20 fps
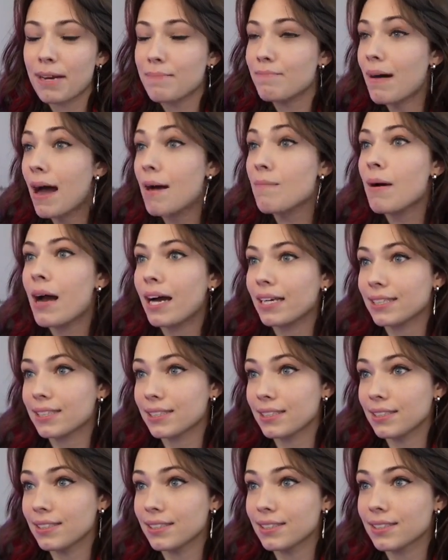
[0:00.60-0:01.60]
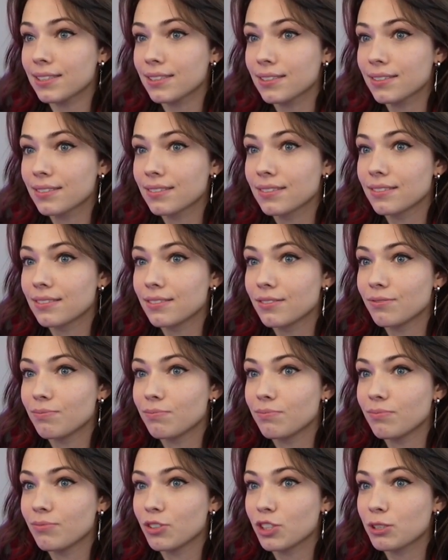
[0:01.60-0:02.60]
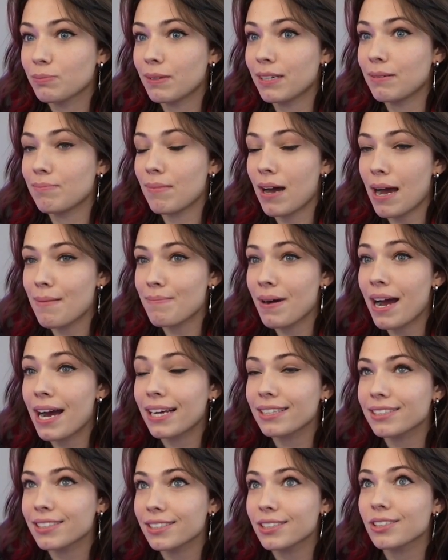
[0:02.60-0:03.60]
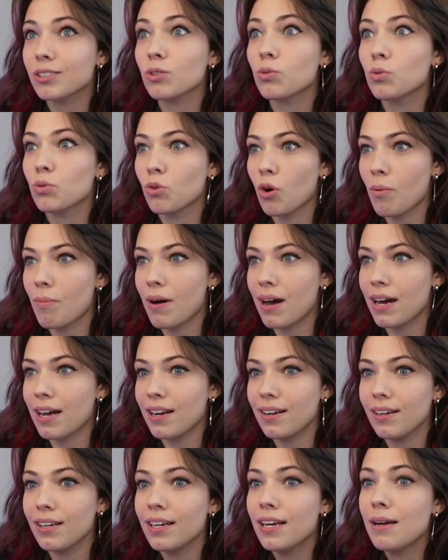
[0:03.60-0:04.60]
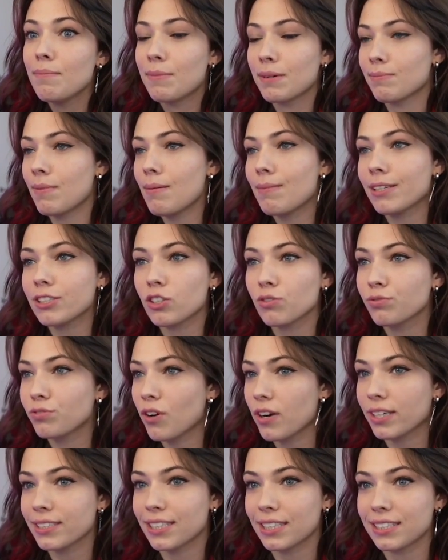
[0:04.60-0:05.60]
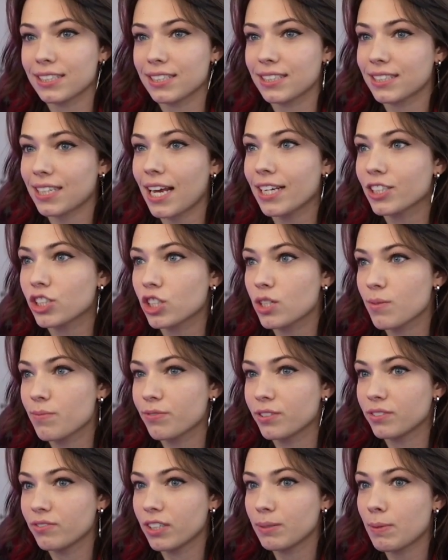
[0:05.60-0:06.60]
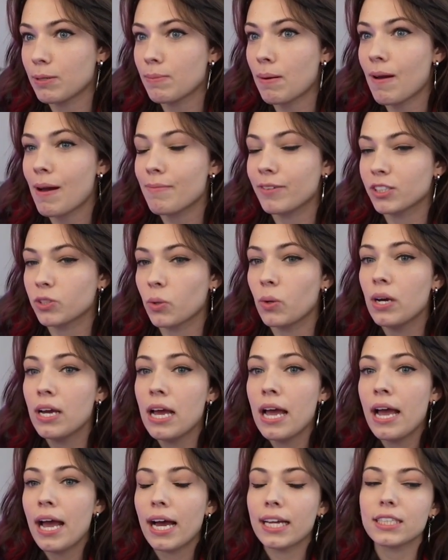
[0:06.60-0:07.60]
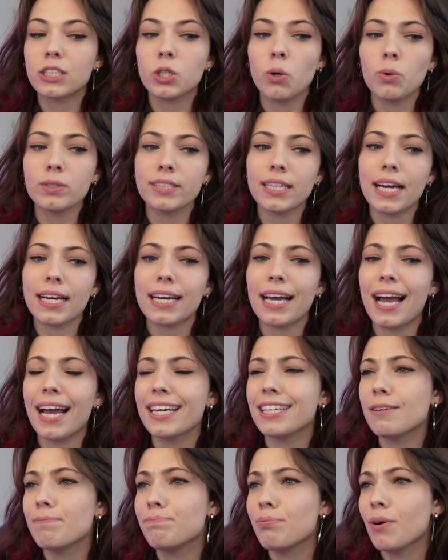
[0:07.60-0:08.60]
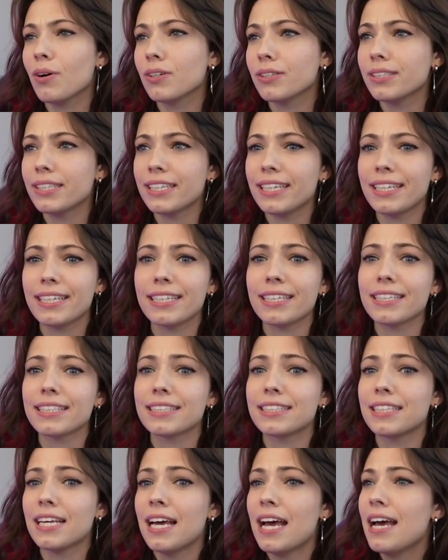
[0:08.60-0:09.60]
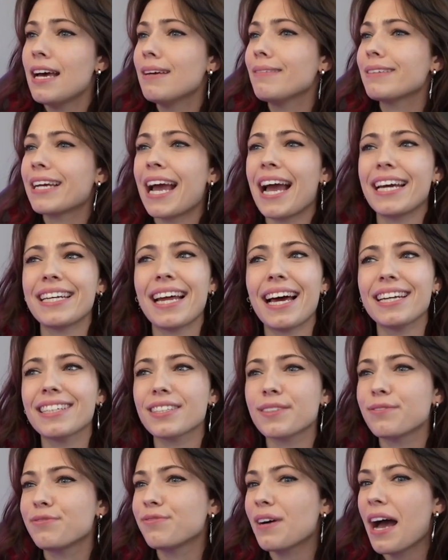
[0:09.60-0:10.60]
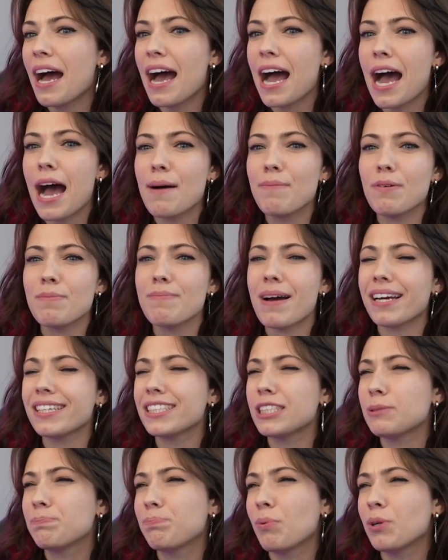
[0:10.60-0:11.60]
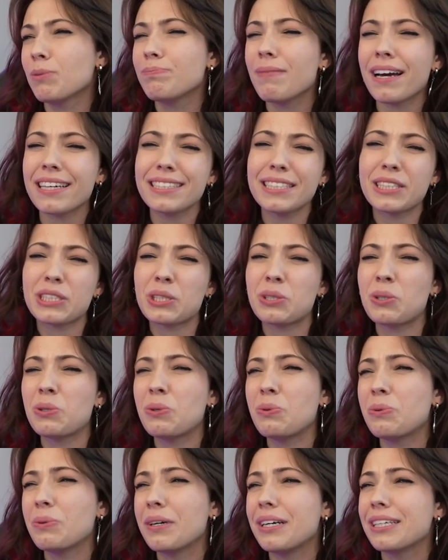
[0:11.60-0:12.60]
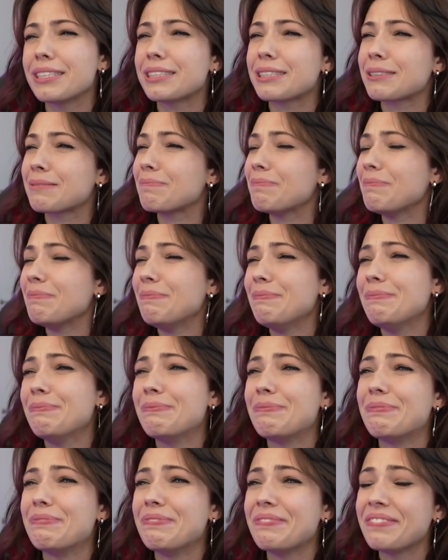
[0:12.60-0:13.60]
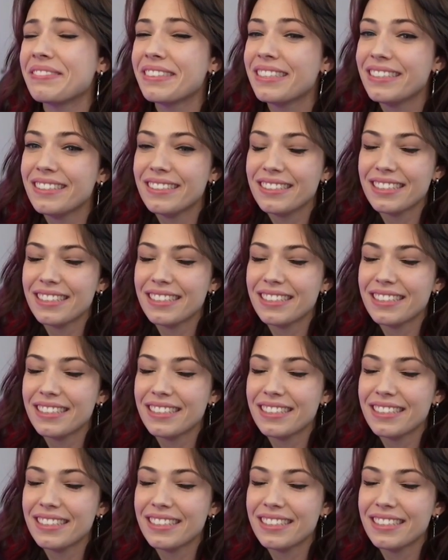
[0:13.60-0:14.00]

Meine Mom hasst es. Wirklich, meine Mom hasst es unnormal. Meine Mama hat schon vorher gesagt, dass sie es ganz schlimm finden wird. Meine Mama war so, Antonia, keine Bondings, keine andere Farbe, mach nicht bunt, mach nicht kurz. Mm.